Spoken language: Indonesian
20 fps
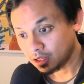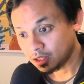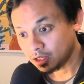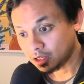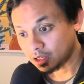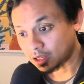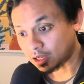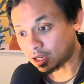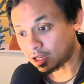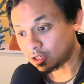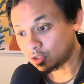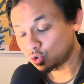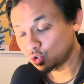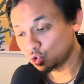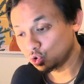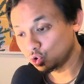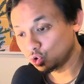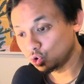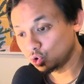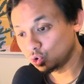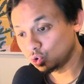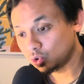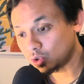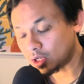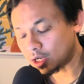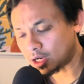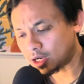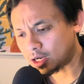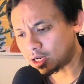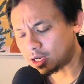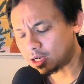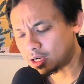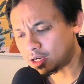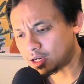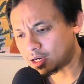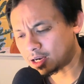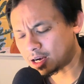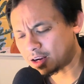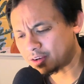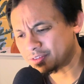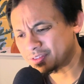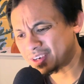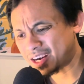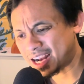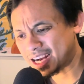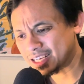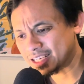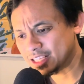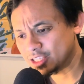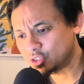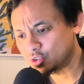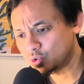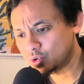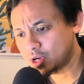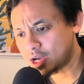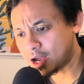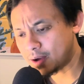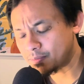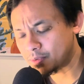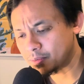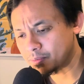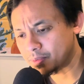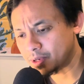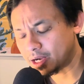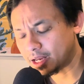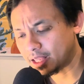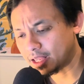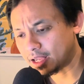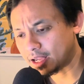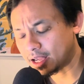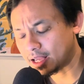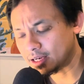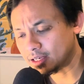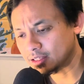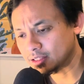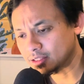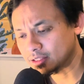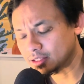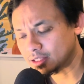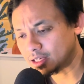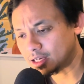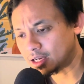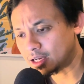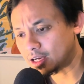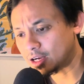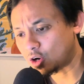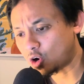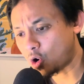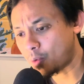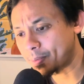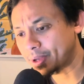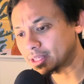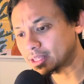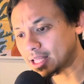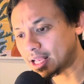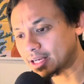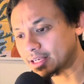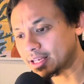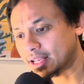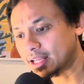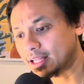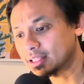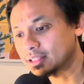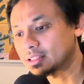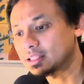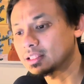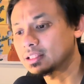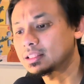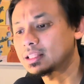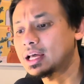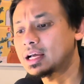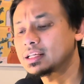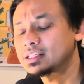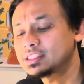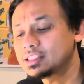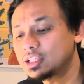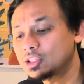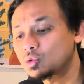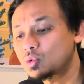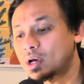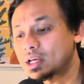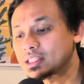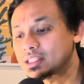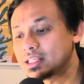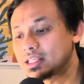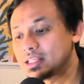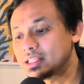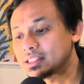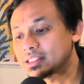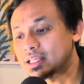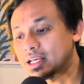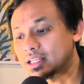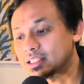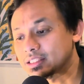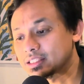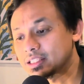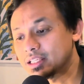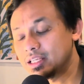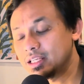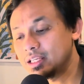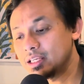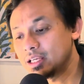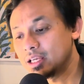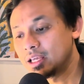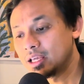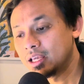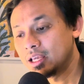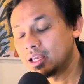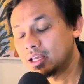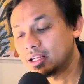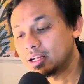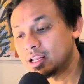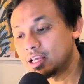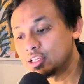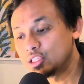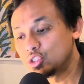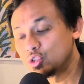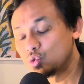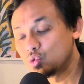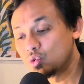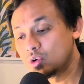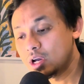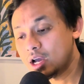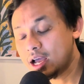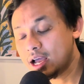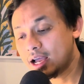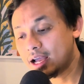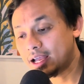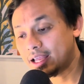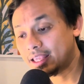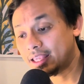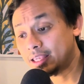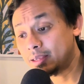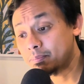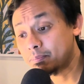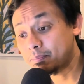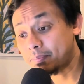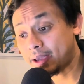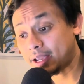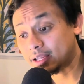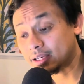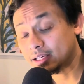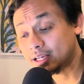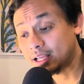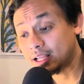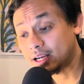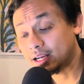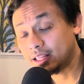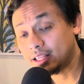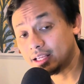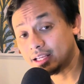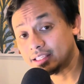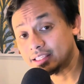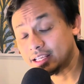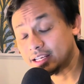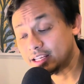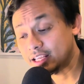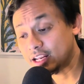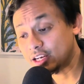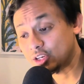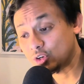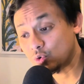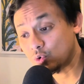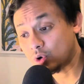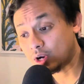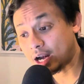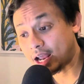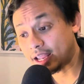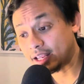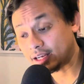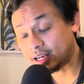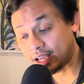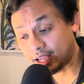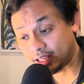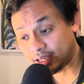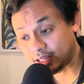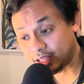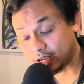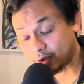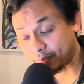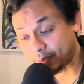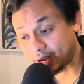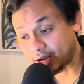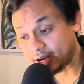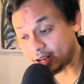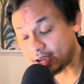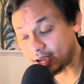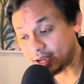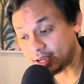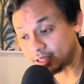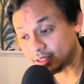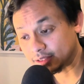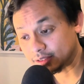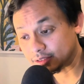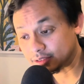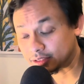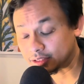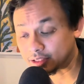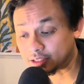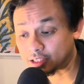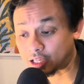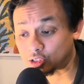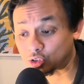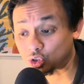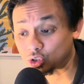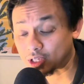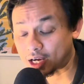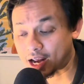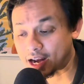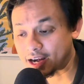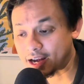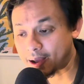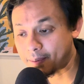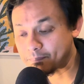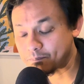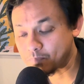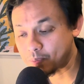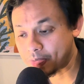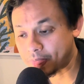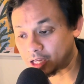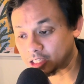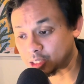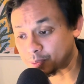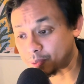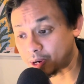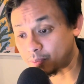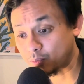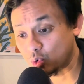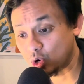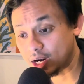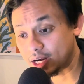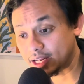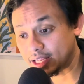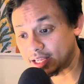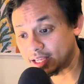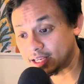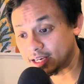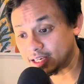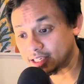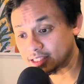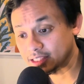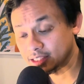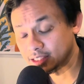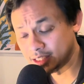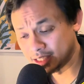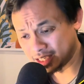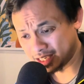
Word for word: Lalu uh, eh, Ralf Rani juga memberikan uh, komentarnya tentang situasi di Chelsea dan juga impact dari kejadian di Ukraina ini kepada uh, atau terhadap sepak bola di Inggris.